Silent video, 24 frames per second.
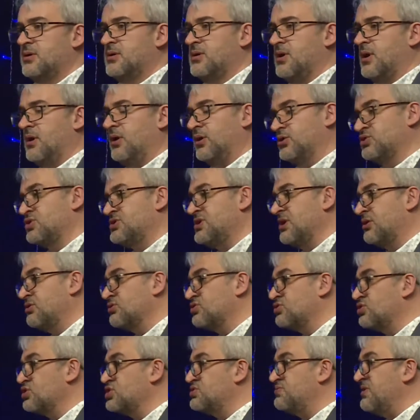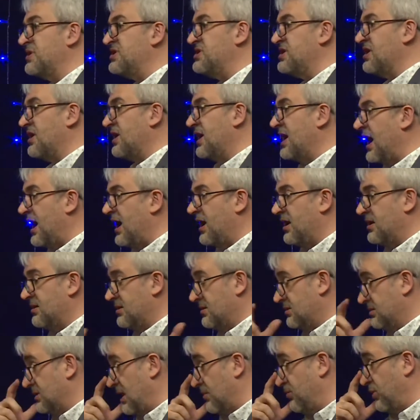Alors je sais que ce que je vais dire là,
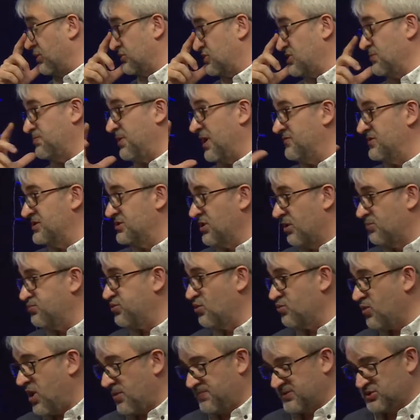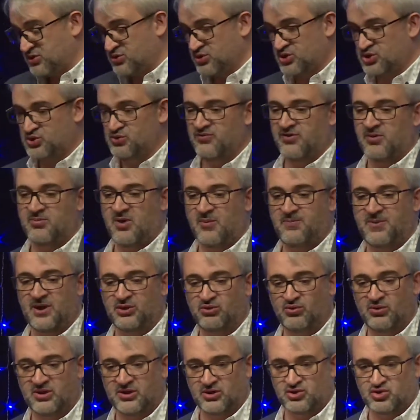d'abord ce n'est pas évident pour moi parce que je ne suis vraiment pas
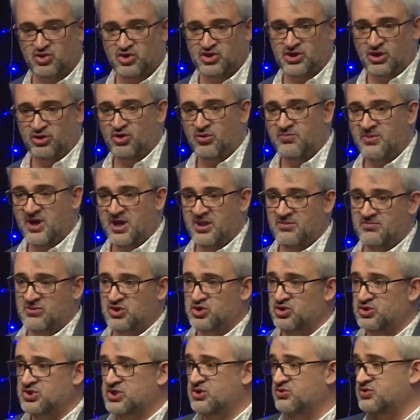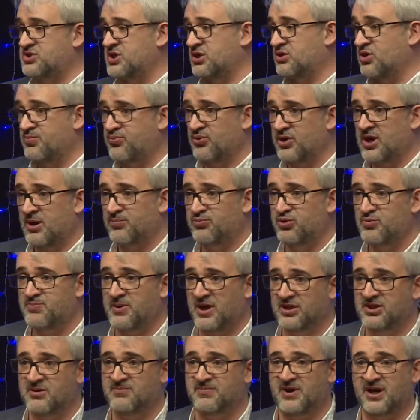doué dans ce genre de domaine, mais je sais aussi que pour la
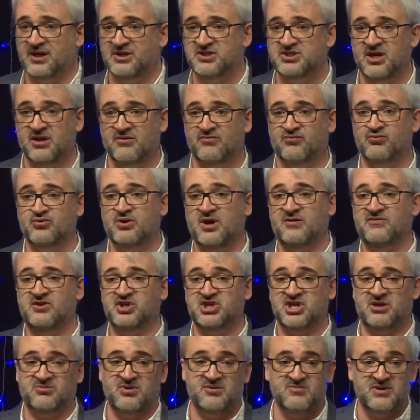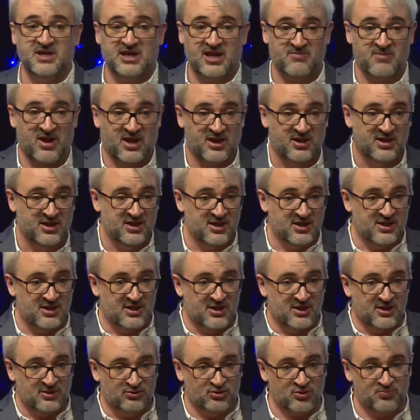plupart des Parisiens, vous n'avez jamais mis les mains
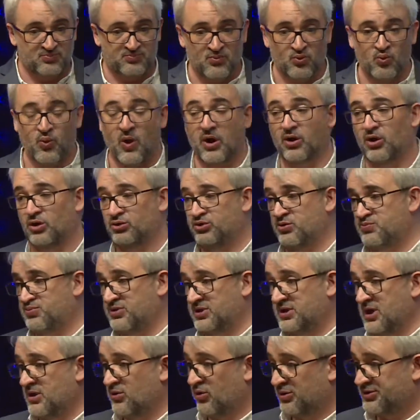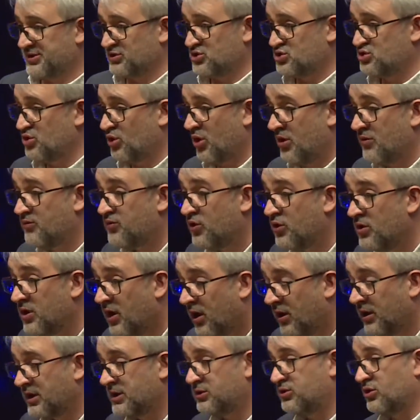ou alors depuis très longtemps sur un
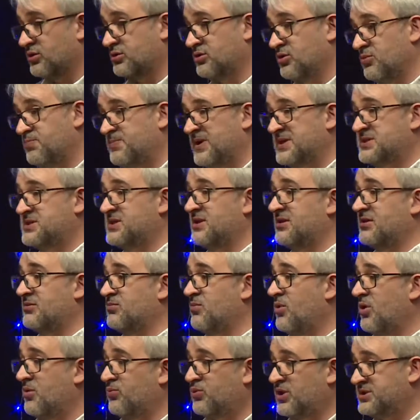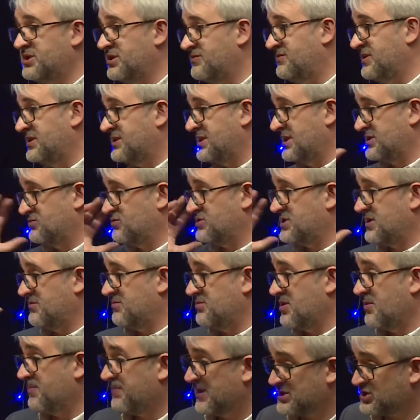volant et donc passer une, un boîtier de vitesse, vous ne savez
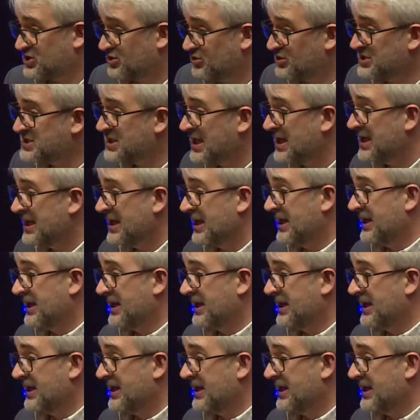même pas ce que c'est.